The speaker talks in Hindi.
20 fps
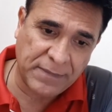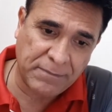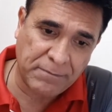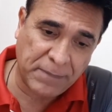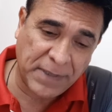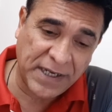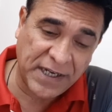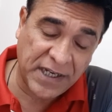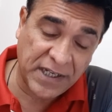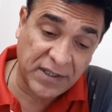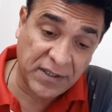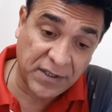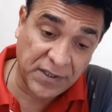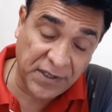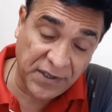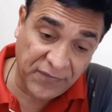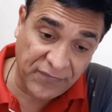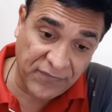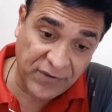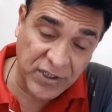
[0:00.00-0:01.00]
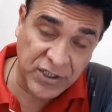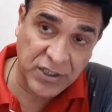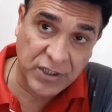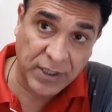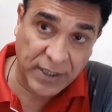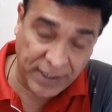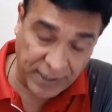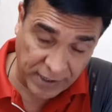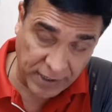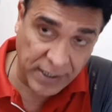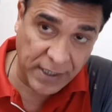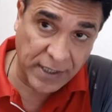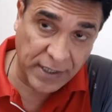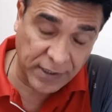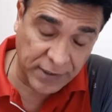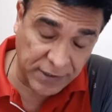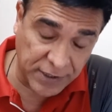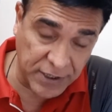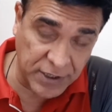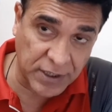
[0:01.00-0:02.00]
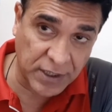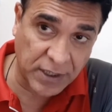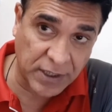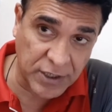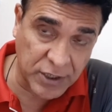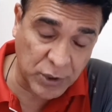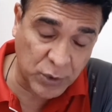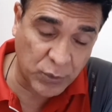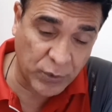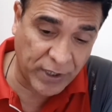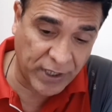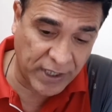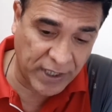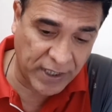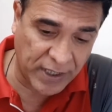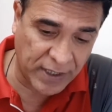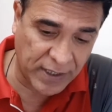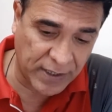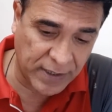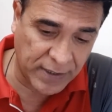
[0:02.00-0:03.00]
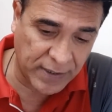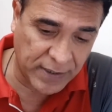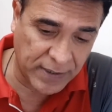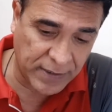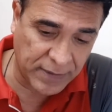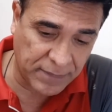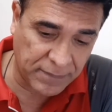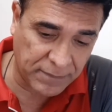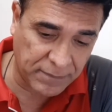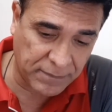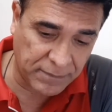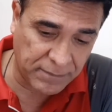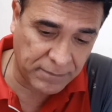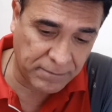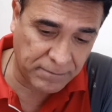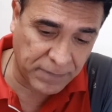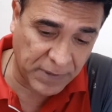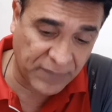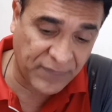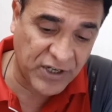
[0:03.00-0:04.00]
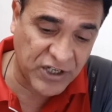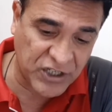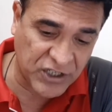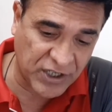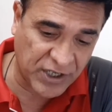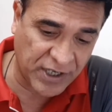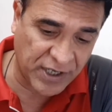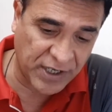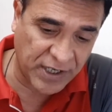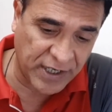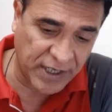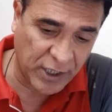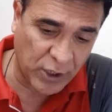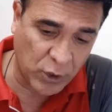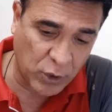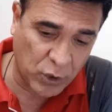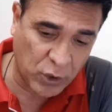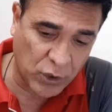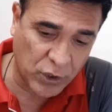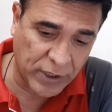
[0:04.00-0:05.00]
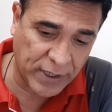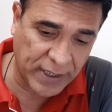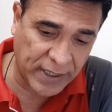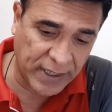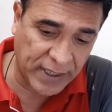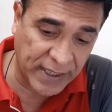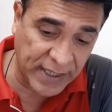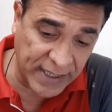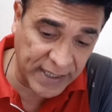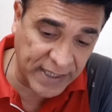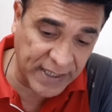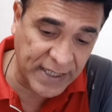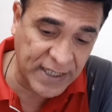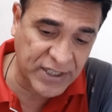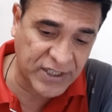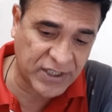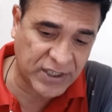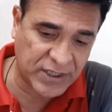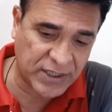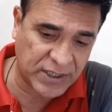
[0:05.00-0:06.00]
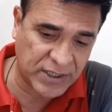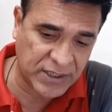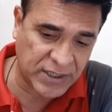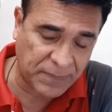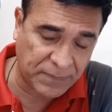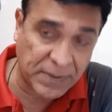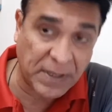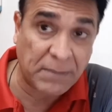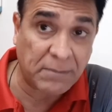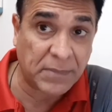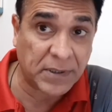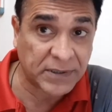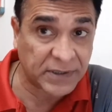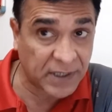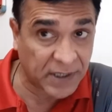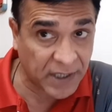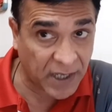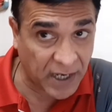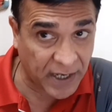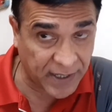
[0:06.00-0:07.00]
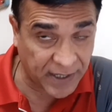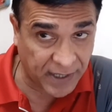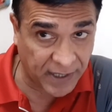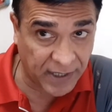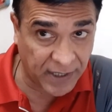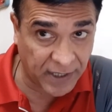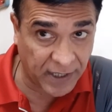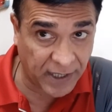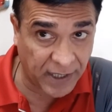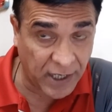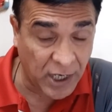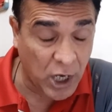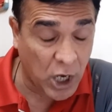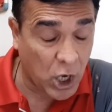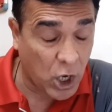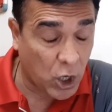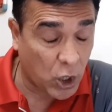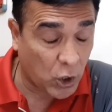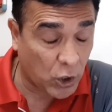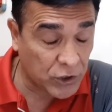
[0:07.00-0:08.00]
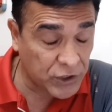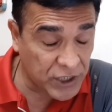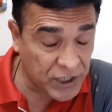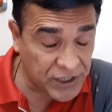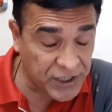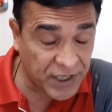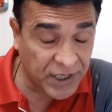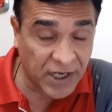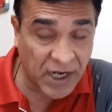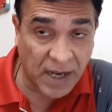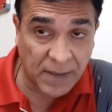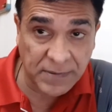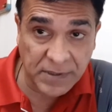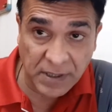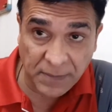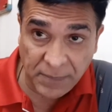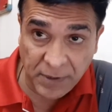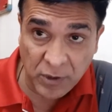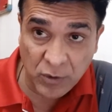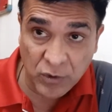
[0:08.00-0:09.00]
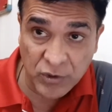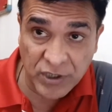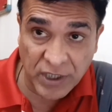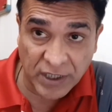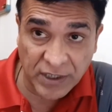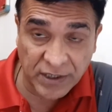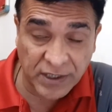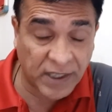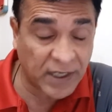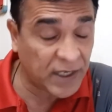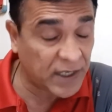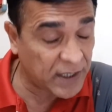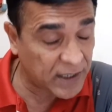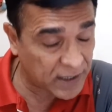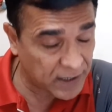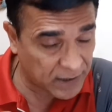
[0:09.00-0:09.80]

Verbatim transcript: में ये थर्टी फर्स्ट यानी कि इकतीस अगस्त को ये प्रवेश करेंगे और 21 सितंबर तक यहां रहेंगे और जैसे कि आप सभी लोग जानते हैं